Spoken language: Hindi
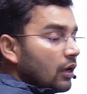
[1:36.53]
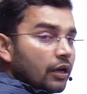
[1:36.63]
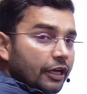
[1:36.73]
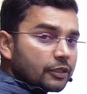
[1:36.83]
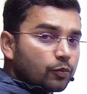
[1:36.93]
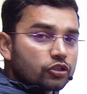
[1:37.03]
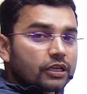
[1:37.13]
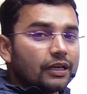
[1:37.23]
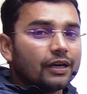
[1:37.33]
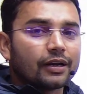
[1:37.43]
इस पोस्ट के
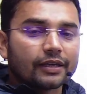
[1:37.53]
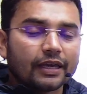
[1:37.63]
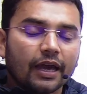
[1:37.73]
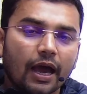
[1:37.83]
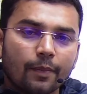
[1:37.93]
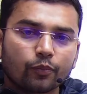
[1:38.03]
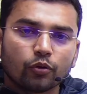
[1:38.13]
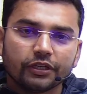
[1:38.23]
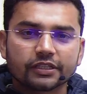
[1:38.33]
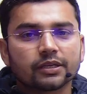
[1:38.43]
लिए लड़ रहे हैं क्या आपको
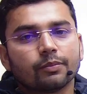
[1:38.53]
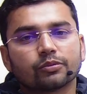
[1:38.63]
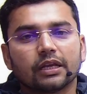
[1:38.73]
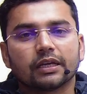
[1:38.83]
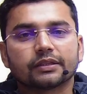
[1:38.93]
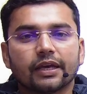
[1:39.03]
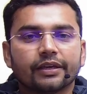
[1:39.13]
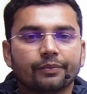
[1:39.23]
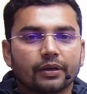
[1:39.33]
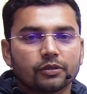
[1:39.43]
ये समझ लगता है कि
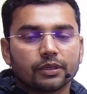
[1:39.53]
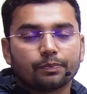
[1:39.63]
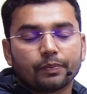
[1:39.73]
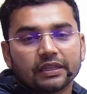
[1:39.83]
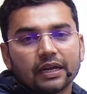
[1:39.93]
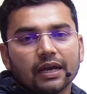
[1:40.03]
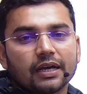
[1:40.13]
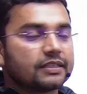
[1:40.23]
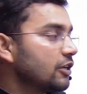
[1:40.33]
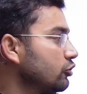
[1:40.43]
पंद्रह
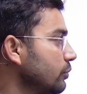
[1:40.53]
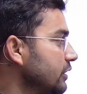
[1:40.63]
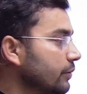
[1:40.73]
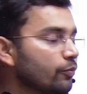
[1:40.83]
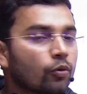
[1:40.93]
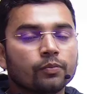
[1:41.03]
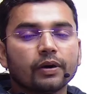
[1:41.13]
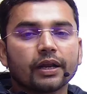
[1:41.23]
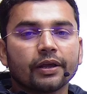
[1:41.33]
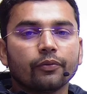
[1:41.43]
हजार जो बच्चे
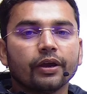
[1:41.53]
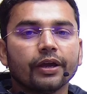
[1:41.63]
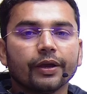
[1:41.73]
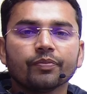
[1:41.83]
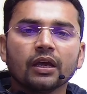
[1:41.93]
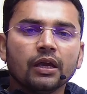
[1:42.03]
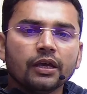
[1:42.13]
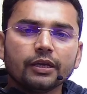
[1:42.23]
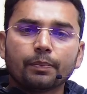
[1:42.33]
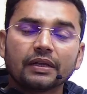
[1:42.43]
रहे हुए हैं
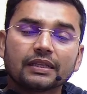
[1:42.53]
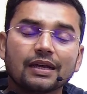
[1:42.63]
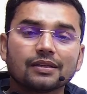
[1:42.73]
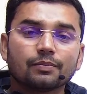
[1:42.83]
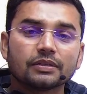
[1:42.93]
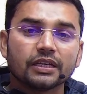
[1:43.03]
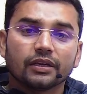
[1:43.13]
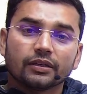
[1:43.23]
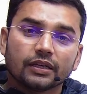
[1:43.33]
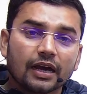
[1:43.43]
ये पंद्रह हजार बच्चे
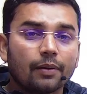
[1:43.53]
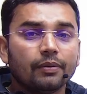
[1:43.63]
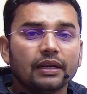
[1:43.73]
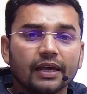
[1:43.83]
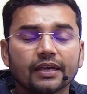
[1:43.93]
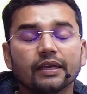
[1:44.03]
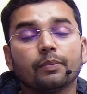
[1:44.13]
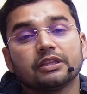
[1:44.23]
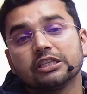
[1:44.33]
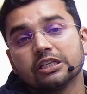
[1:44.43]
काबिल हैं
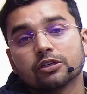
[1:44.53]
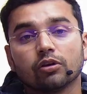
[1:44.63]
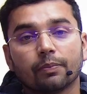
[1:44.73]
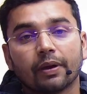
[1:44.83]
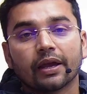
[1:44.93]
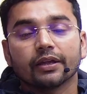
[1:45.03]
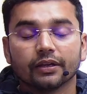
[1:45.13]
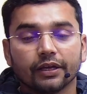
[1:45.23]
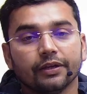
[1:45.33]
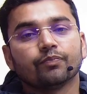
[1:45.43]
बत्तीस सीट को ले पाएंगे
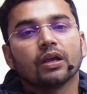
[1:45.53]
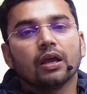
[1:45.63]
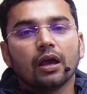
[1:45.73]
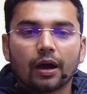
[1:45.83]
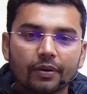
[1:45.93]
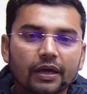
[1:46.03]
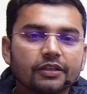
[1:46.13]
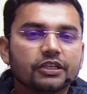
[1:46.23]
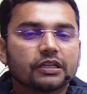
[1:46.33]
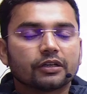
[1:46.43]
नहीं अब मैं अगर
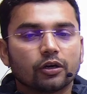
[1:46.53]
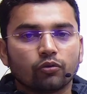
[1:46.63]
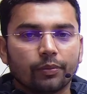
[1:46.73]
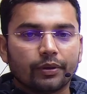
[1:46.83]
जिक्र करूँगा